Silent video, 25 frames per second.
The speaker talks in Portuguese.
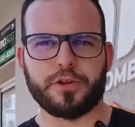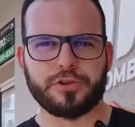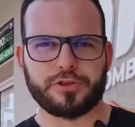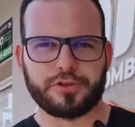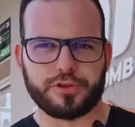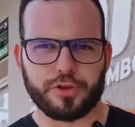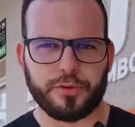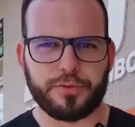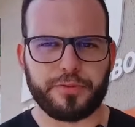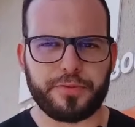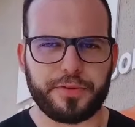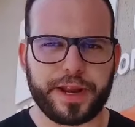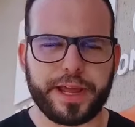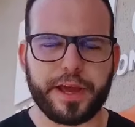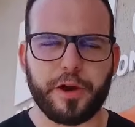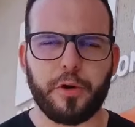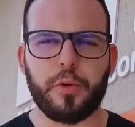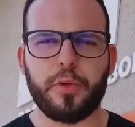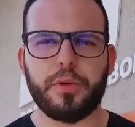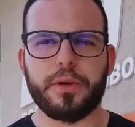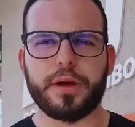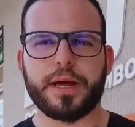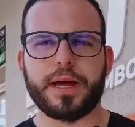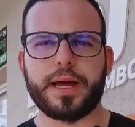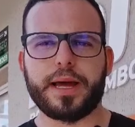
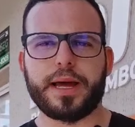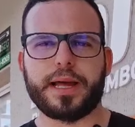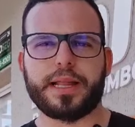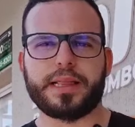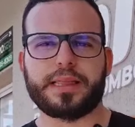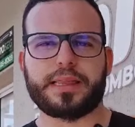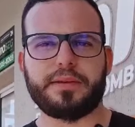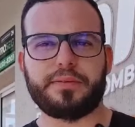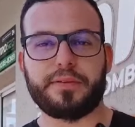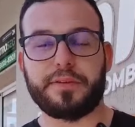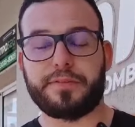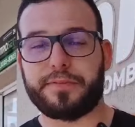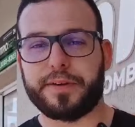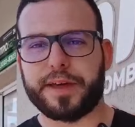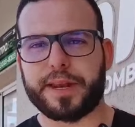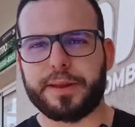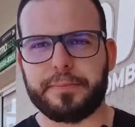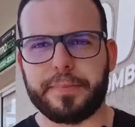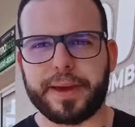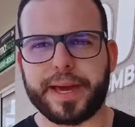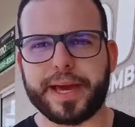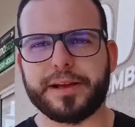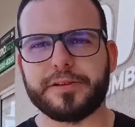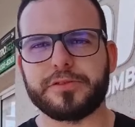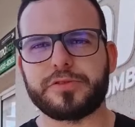Sofreu, teve
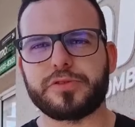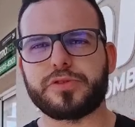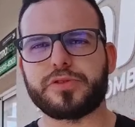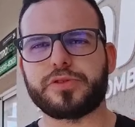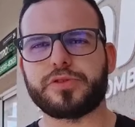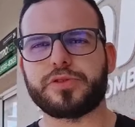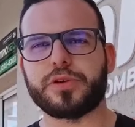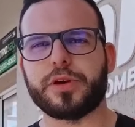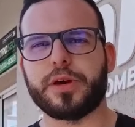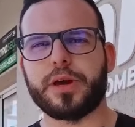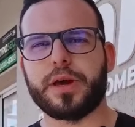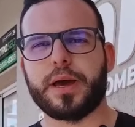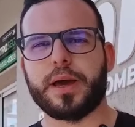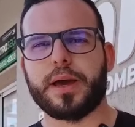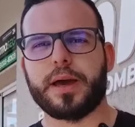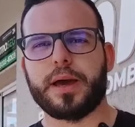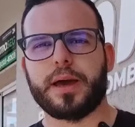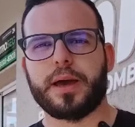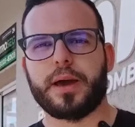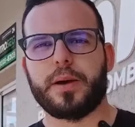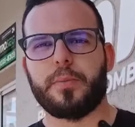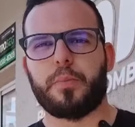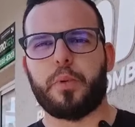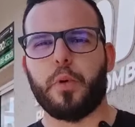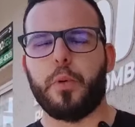ferimentos,
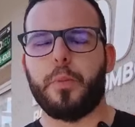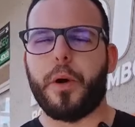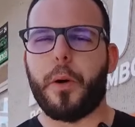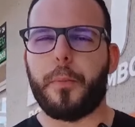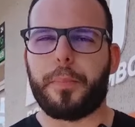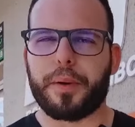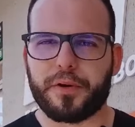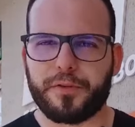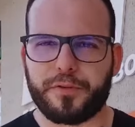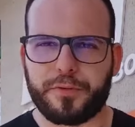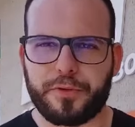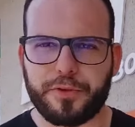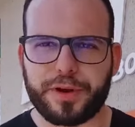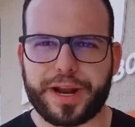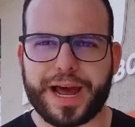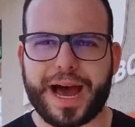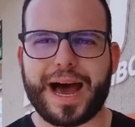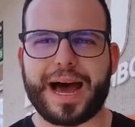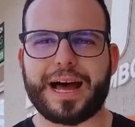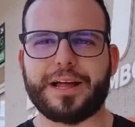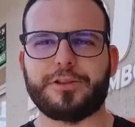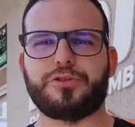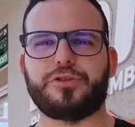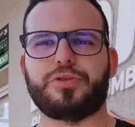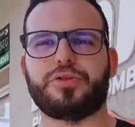pulmão
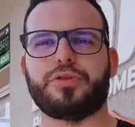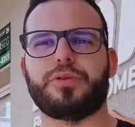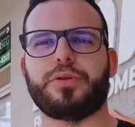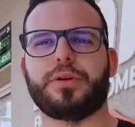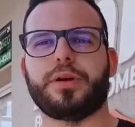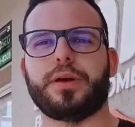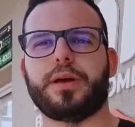perfurado,